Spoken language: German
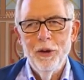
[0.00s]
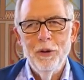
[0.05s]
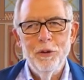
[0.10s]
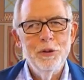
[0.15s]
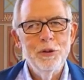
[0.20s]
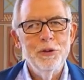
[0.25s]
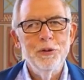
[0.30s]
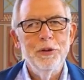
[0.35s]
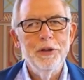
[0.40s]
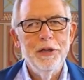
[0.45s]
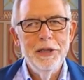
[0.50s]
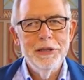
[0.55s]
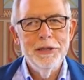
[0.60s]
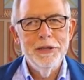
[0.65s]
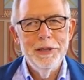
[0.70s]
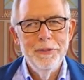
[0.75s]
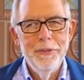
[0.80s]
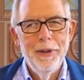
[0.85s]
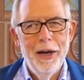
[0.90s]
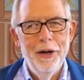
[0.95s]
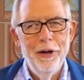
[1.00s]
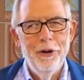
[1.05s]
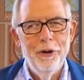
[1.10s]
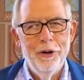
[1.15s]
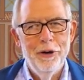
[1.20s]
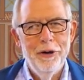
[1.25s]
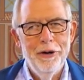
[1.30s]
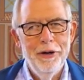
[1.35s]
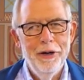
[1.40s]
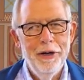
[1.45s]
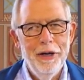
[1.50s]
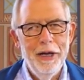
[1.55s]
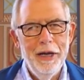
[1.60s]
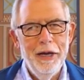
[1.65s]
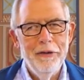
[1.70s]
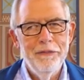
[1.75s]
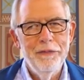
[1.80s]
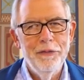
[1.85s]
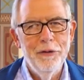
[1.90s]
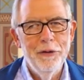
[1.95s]
Und so geht es ihm auch.
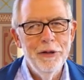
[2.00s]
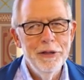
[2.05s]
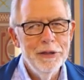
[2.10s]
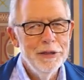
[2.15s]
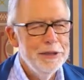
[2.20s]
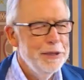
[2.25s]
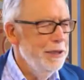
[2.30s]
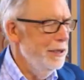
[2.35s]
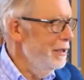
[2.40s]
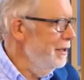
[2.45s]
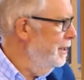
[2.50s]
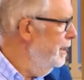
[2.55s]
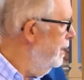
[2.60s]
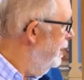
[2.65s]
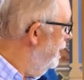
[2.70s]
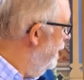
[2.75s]
Er freut sich,